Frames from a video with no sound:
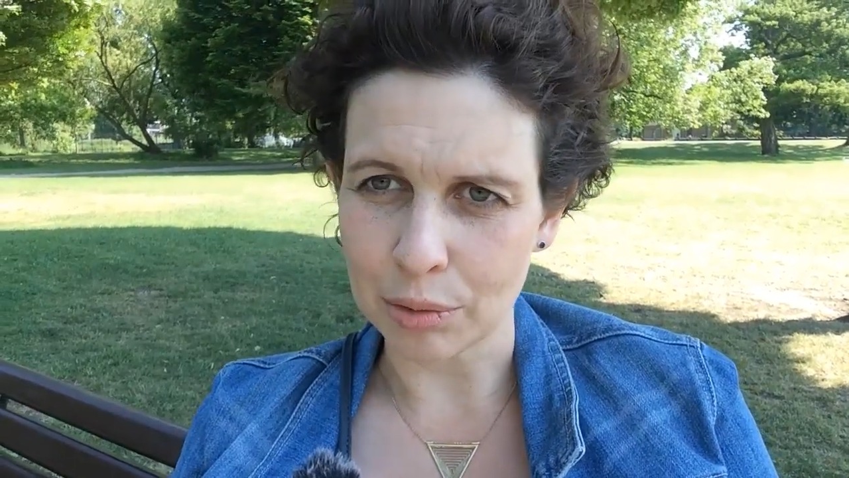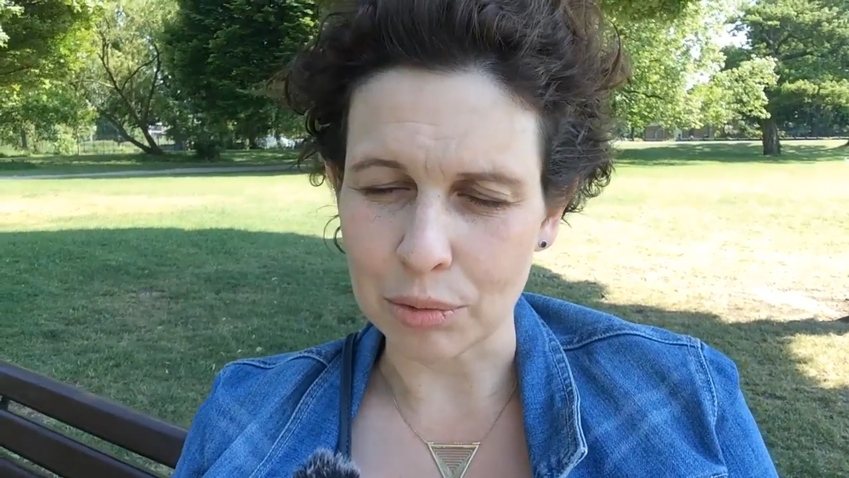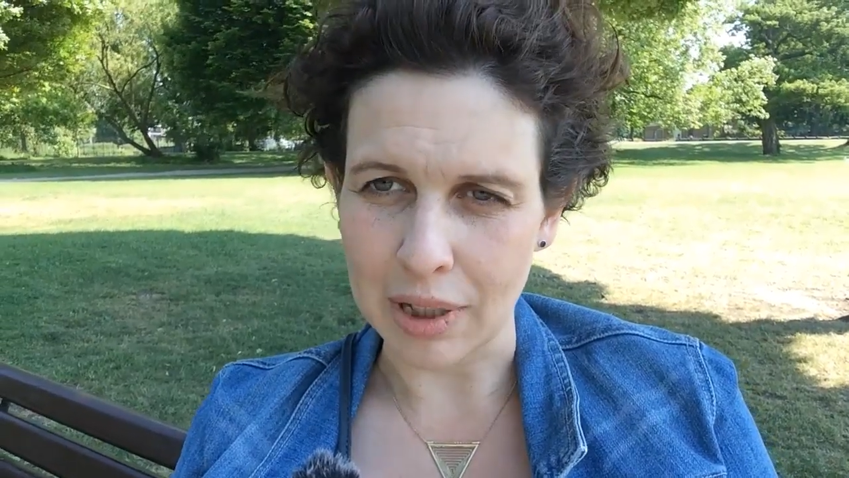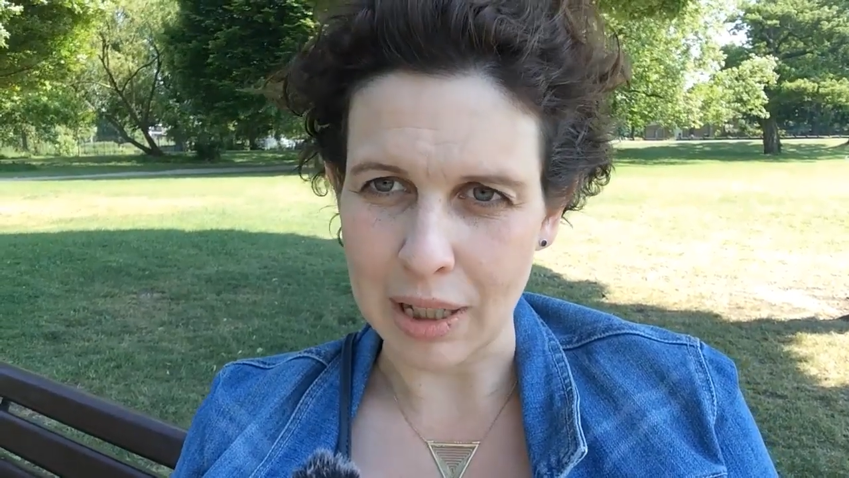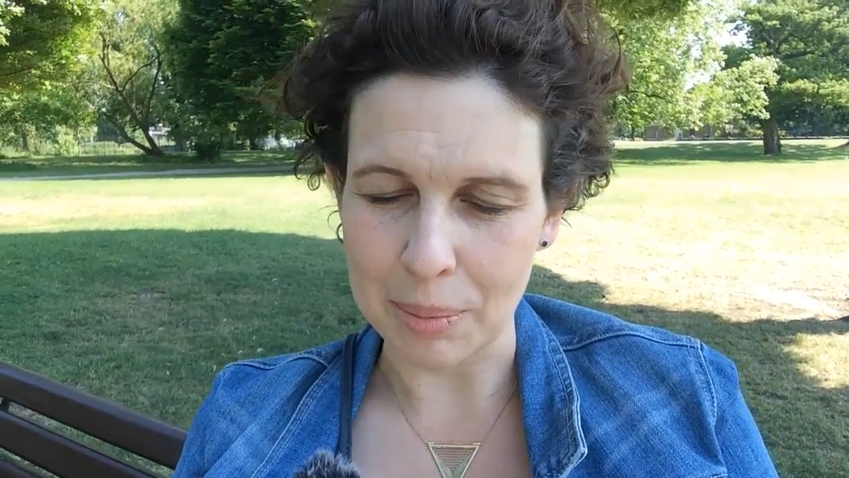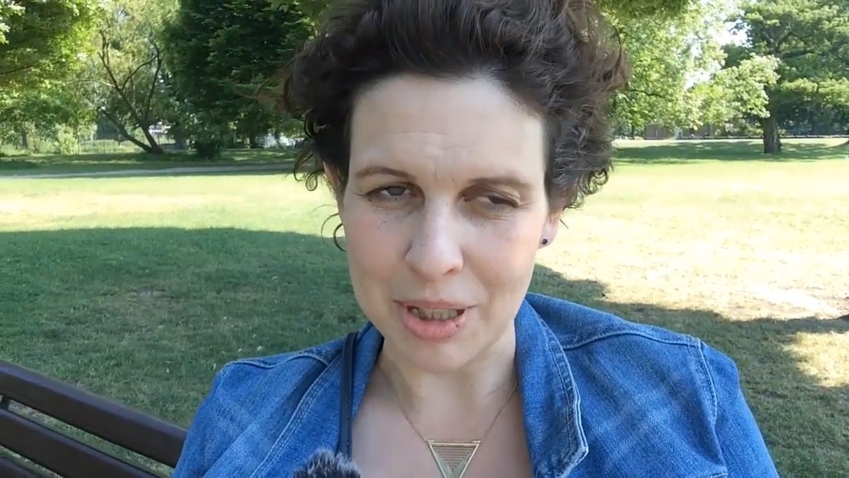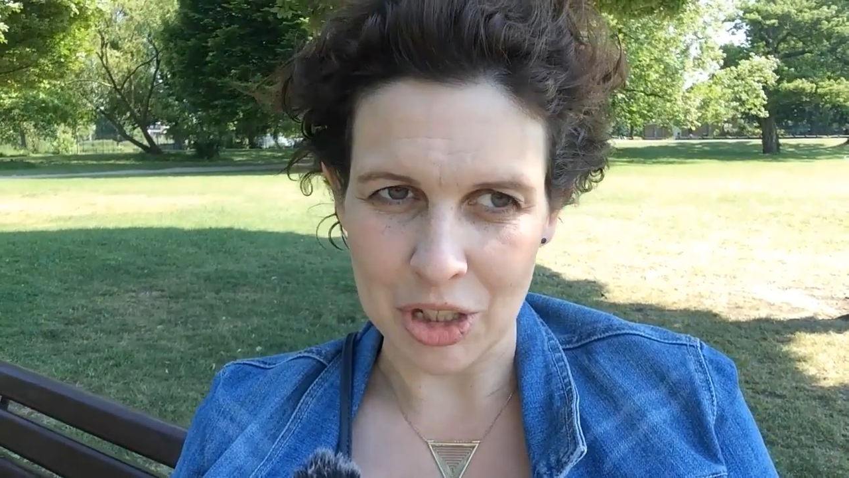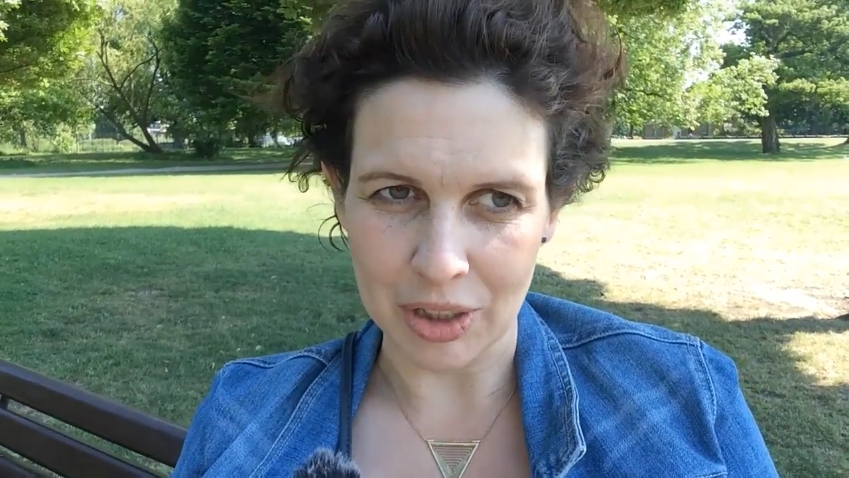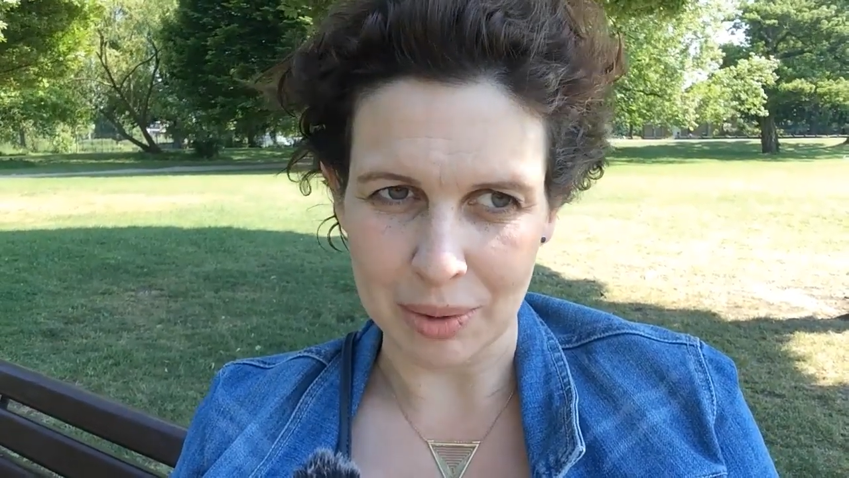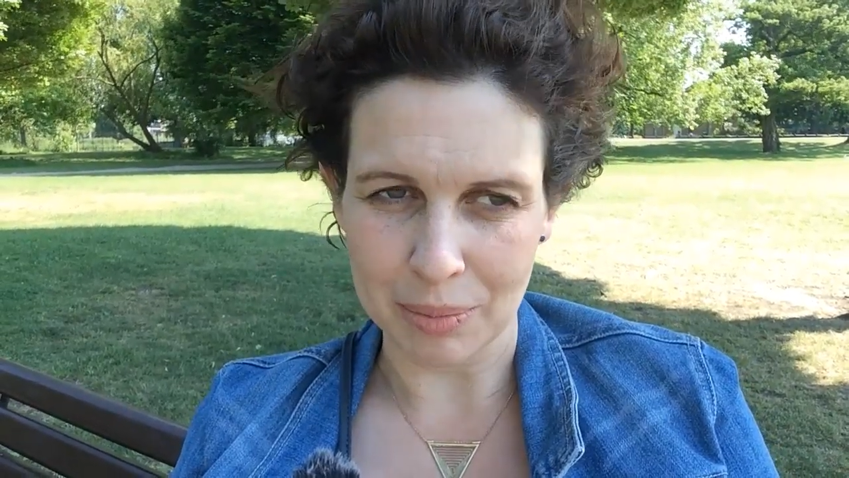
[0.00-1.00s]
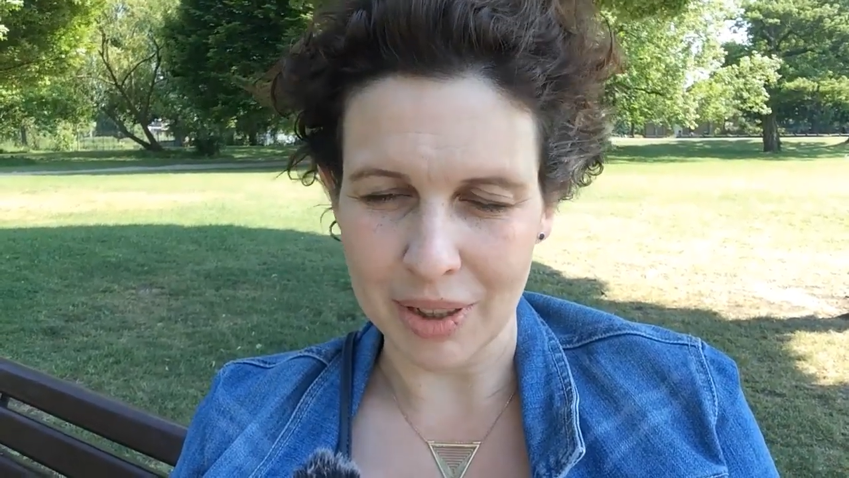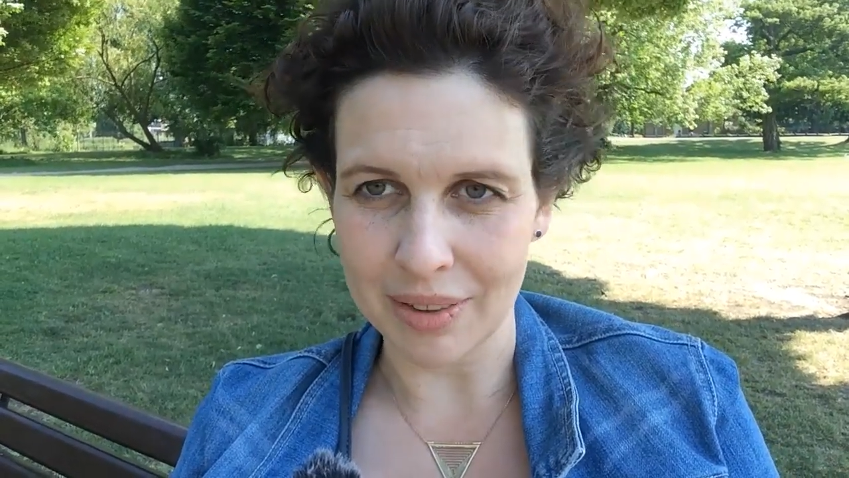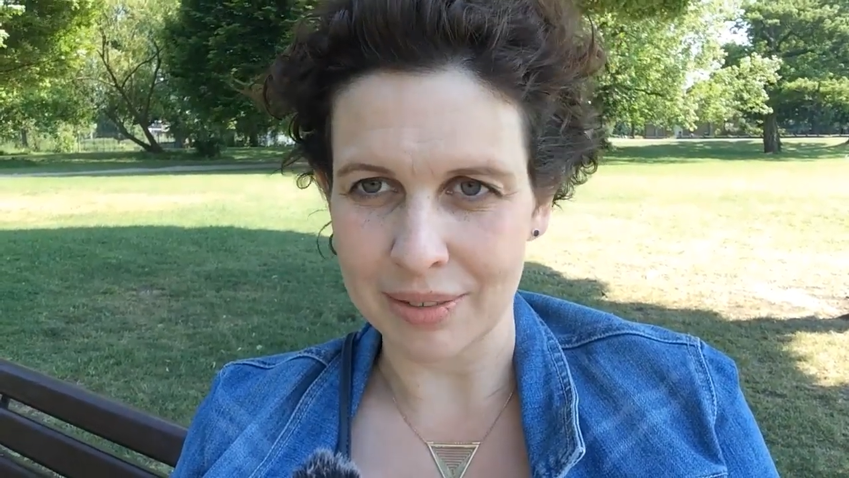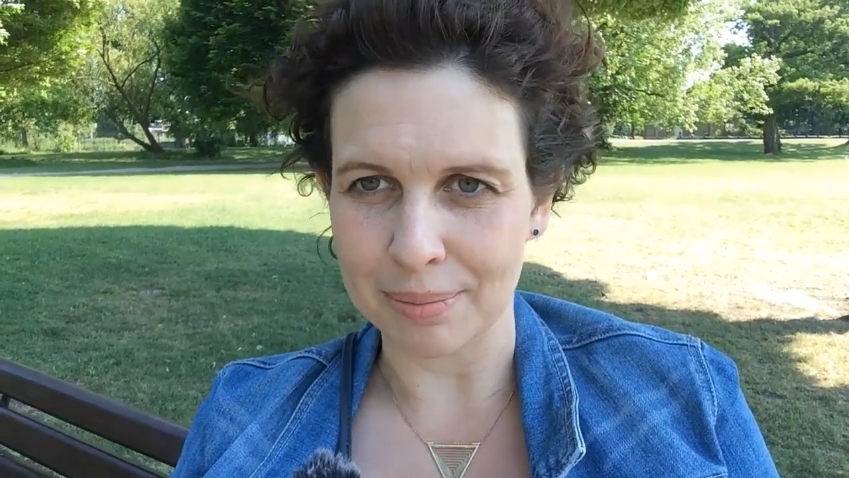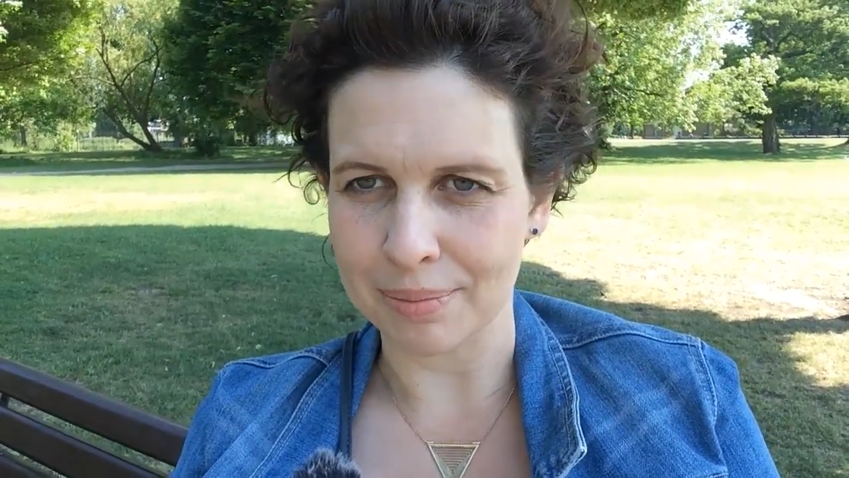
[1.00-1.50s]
ну, как обычно, там, да,